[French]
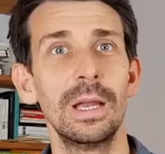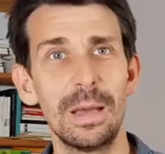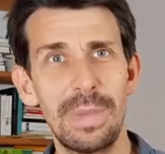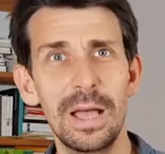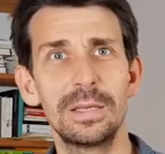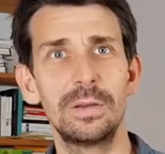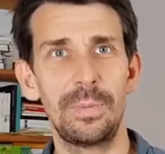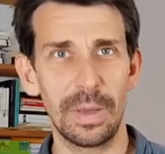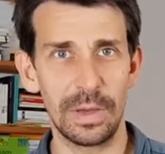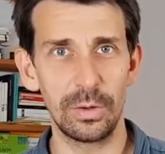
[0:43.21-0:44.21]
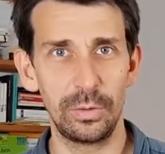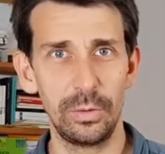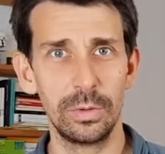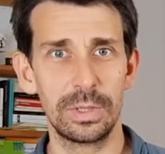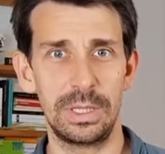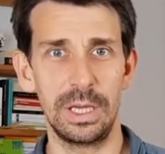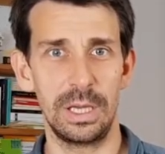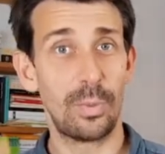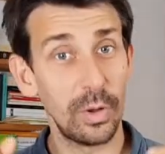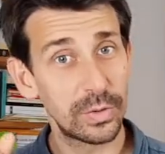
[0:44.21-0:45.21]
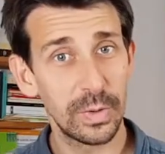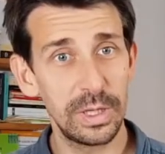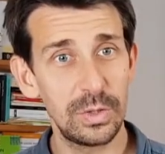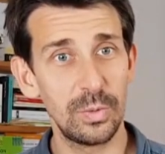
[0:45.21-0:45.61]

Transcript: La base de la permaculture, c'est prendre soin des